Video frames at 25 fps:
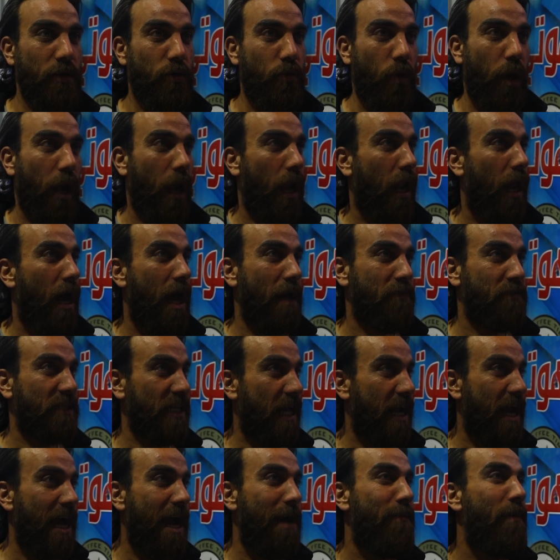والله
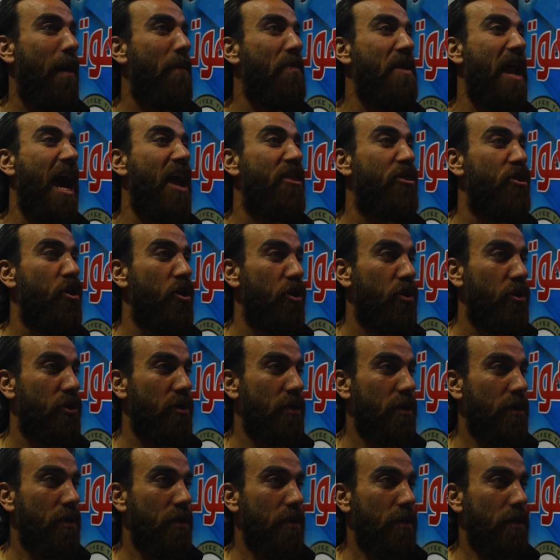بصراحه ما بنعدوا
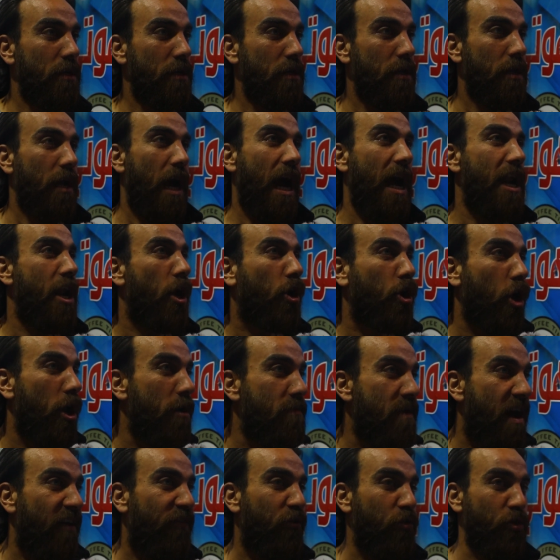انا كل
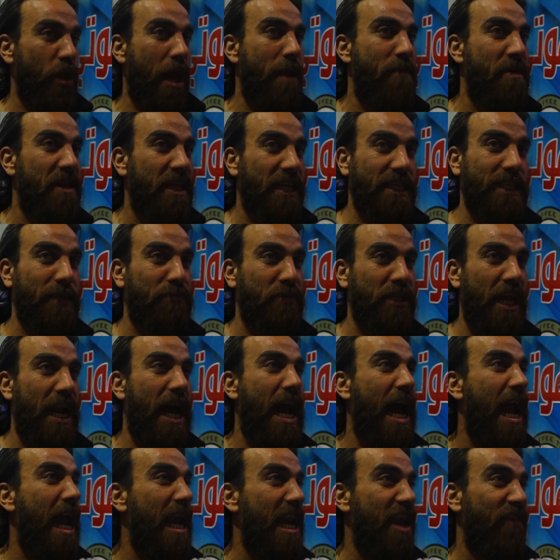ما افوت على المدرسه
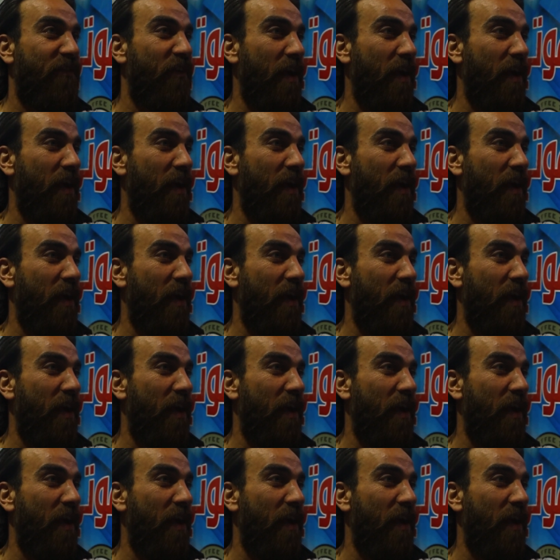بصراحه الي